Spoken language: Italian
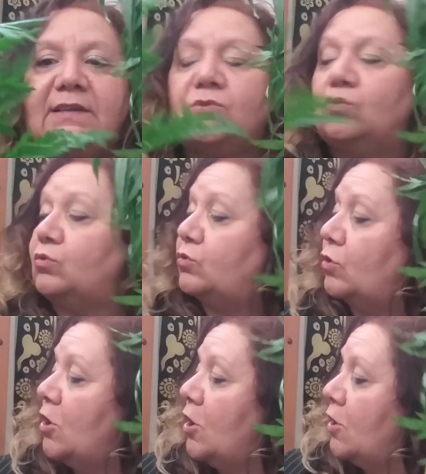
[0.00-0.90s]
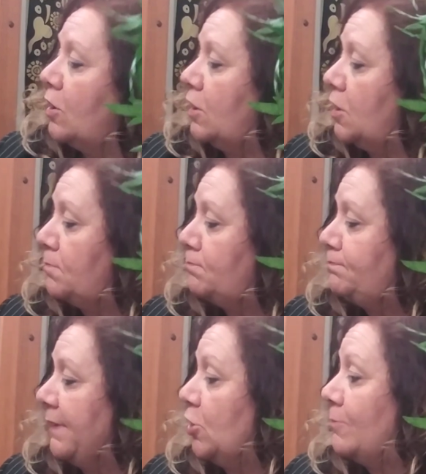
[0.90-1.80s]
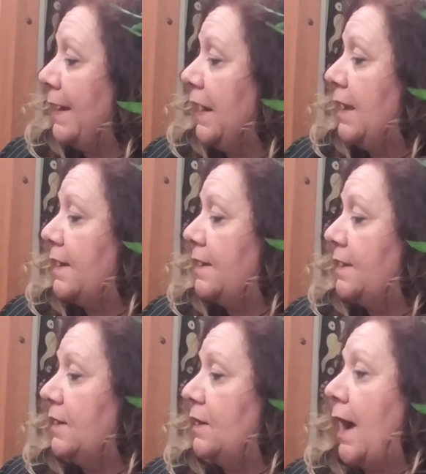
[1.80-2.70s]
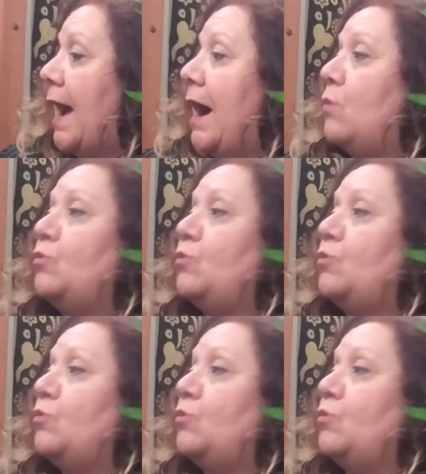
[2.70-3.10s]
sotto eh, bene o male eh, a un